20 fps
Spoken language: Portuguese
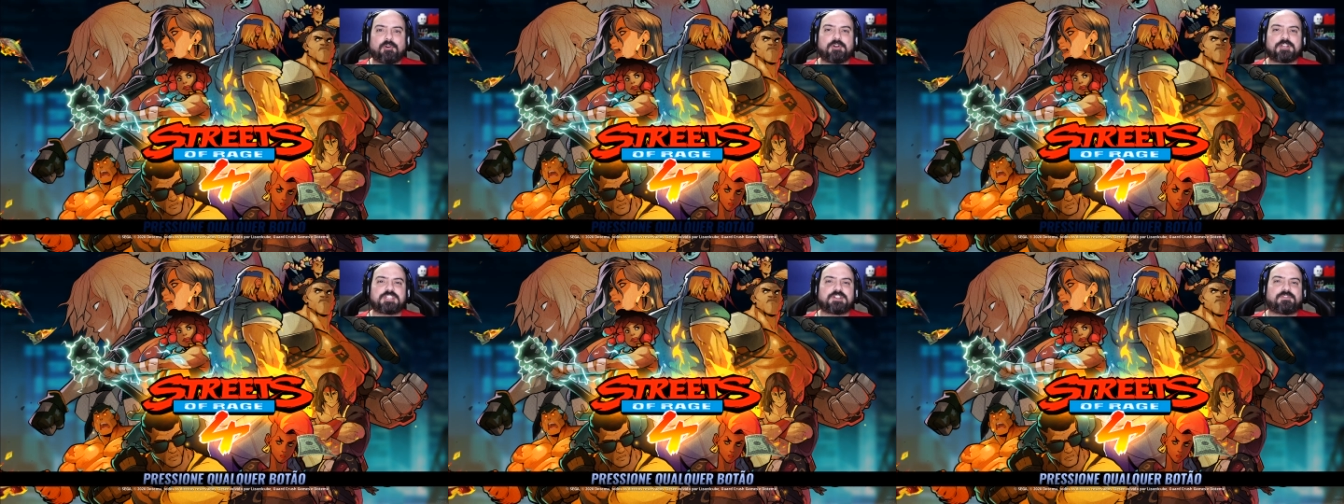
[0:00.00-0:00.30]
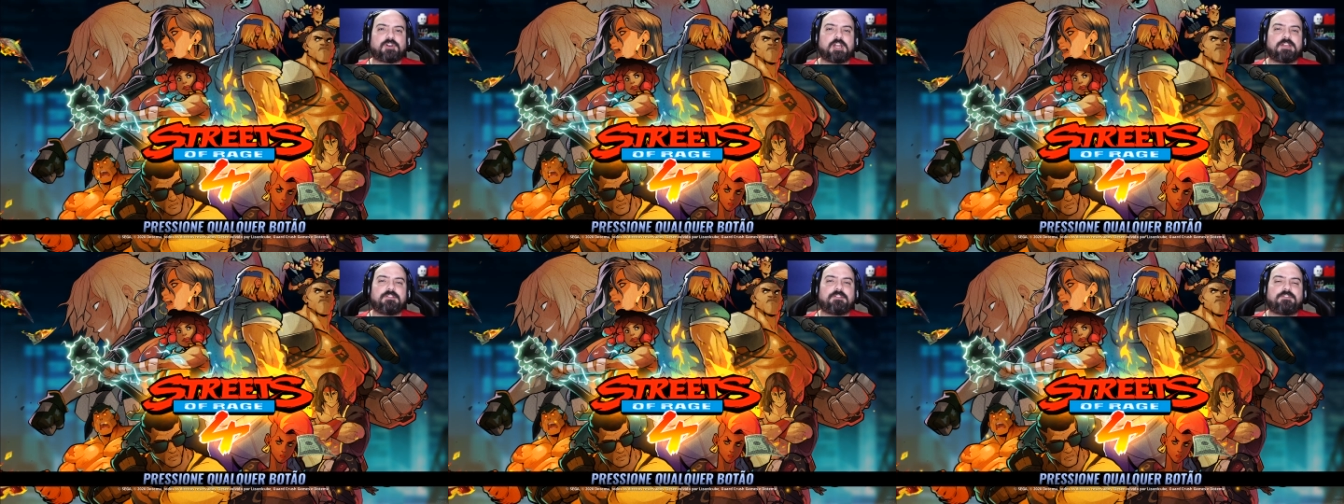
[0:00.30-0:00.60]
Hoje
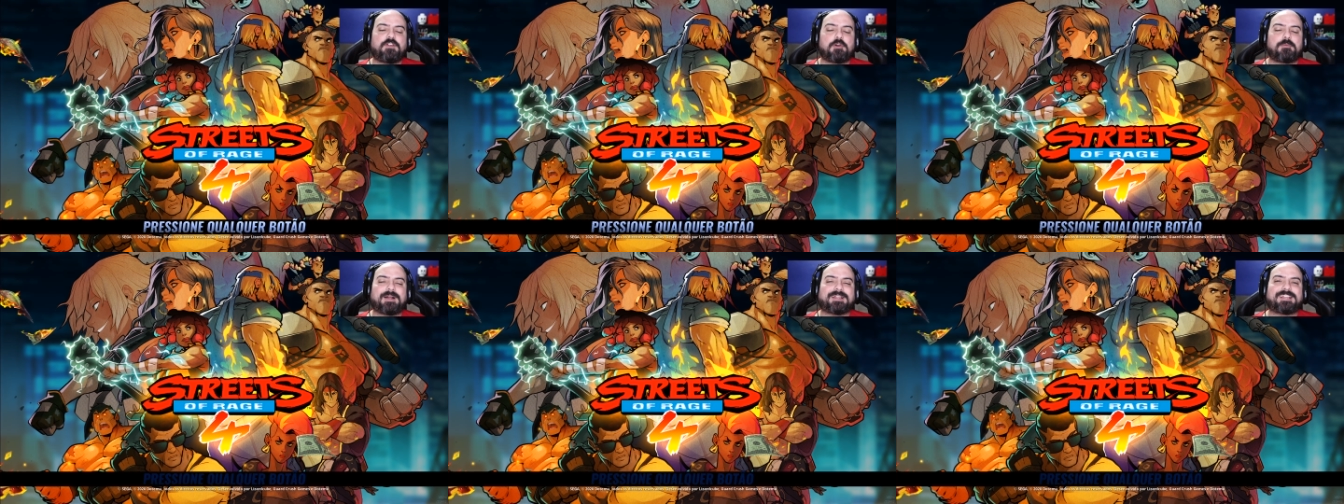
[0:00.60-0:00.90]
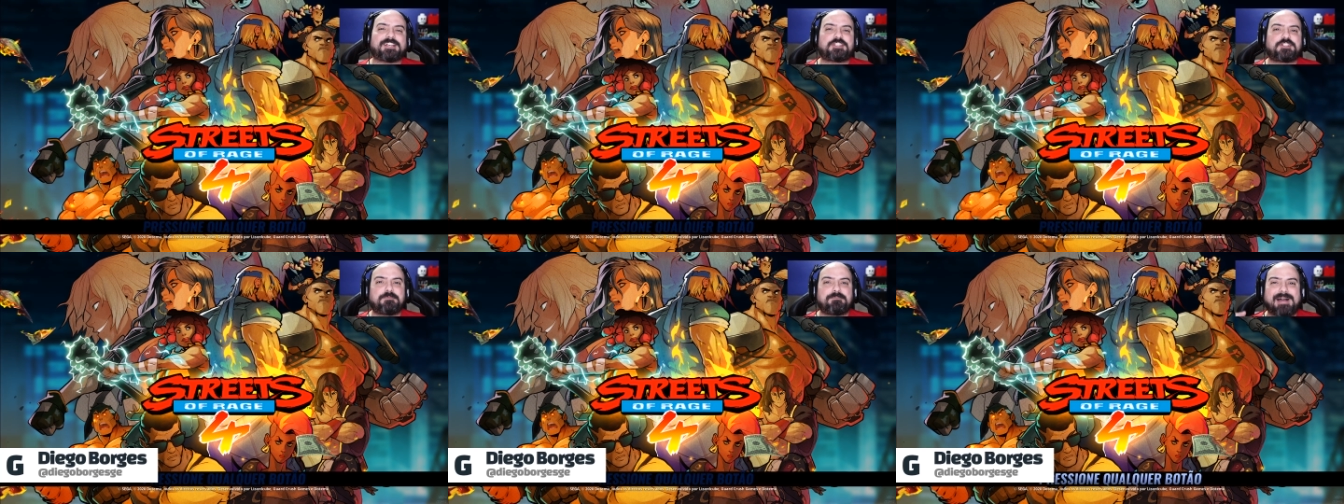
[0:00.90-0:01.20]
eu vou reviver uma
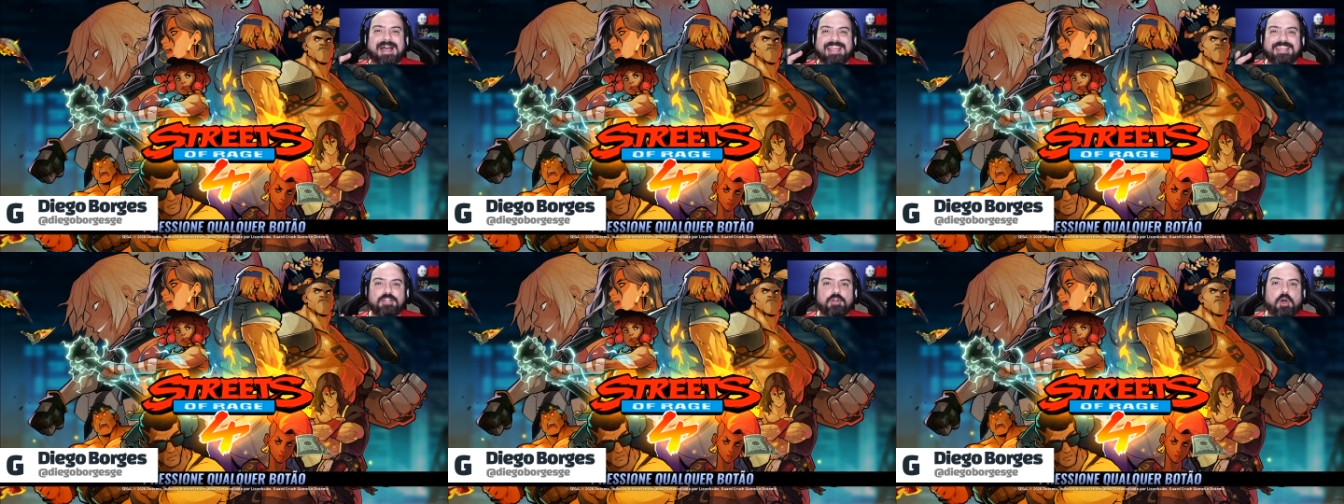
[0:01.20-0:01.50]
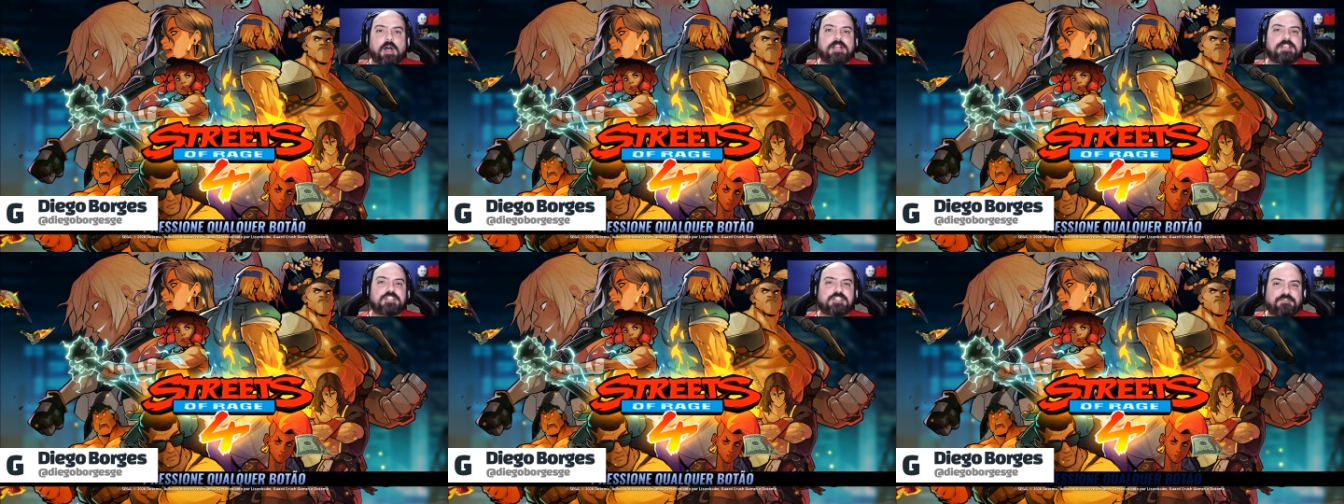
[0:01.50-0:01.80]
das
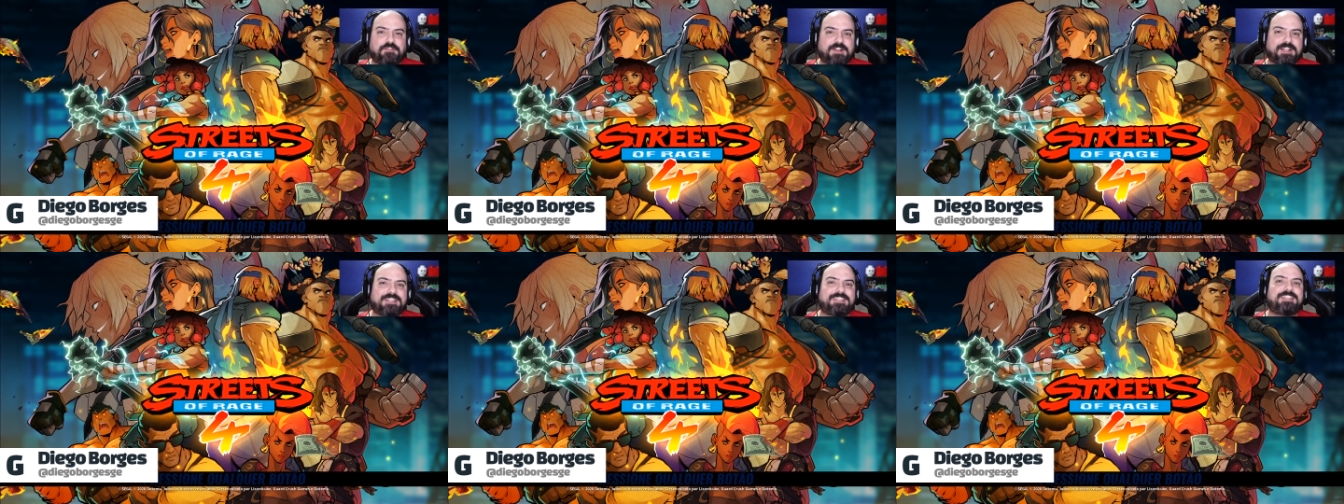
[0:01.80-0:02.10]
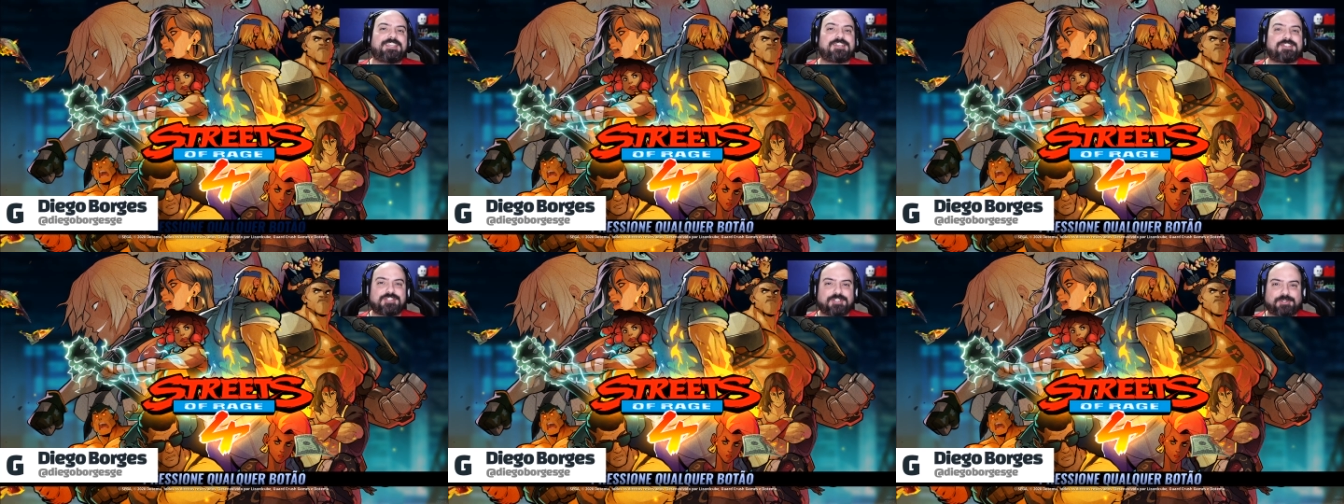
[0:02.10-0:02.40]
maiores
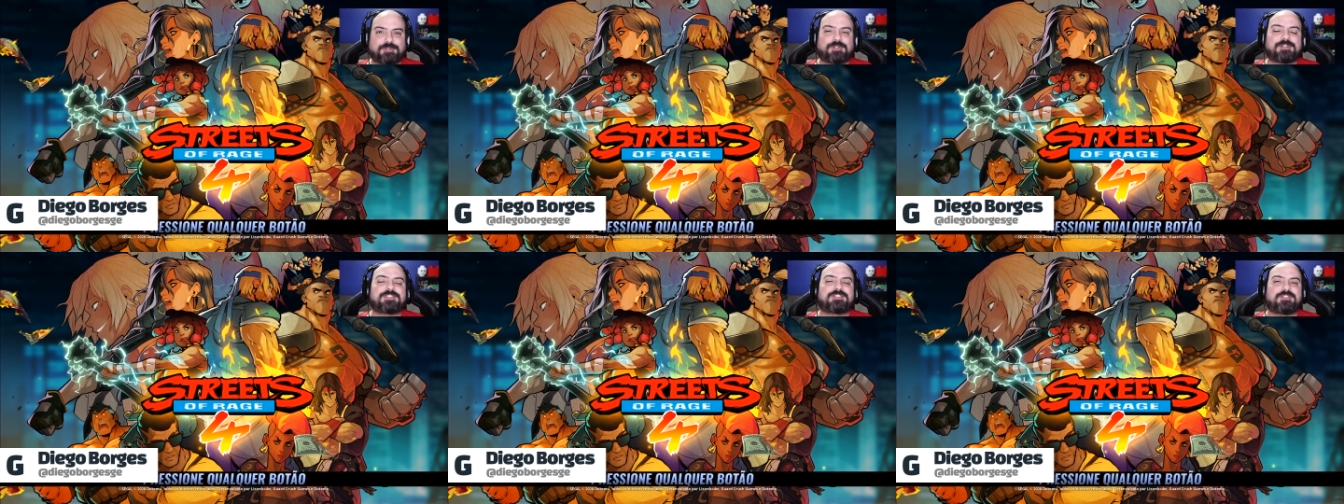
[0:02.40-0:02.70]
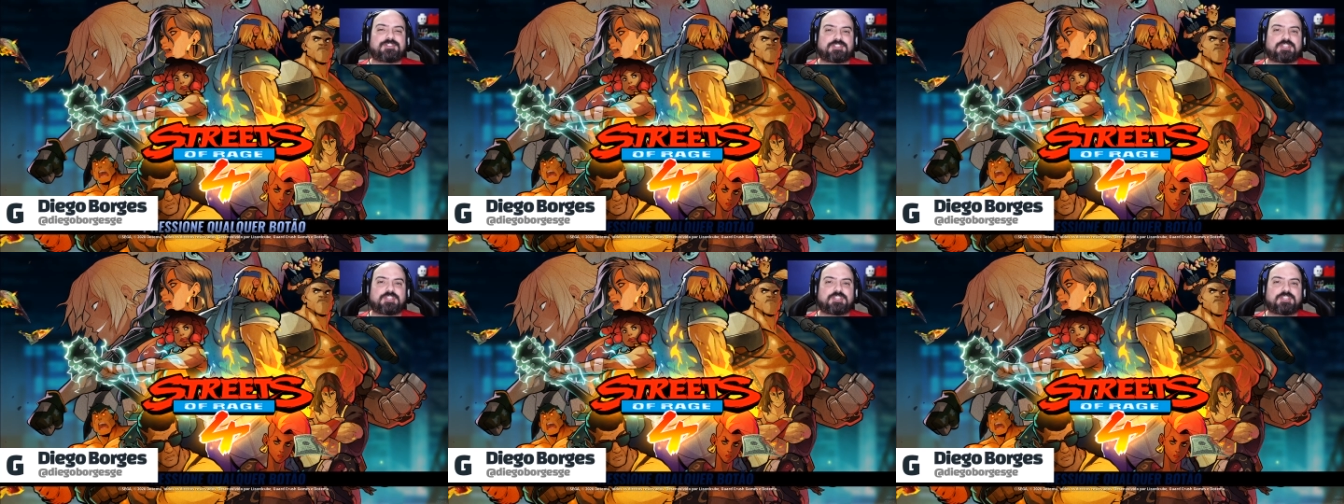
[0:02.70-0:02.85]
franquias de todos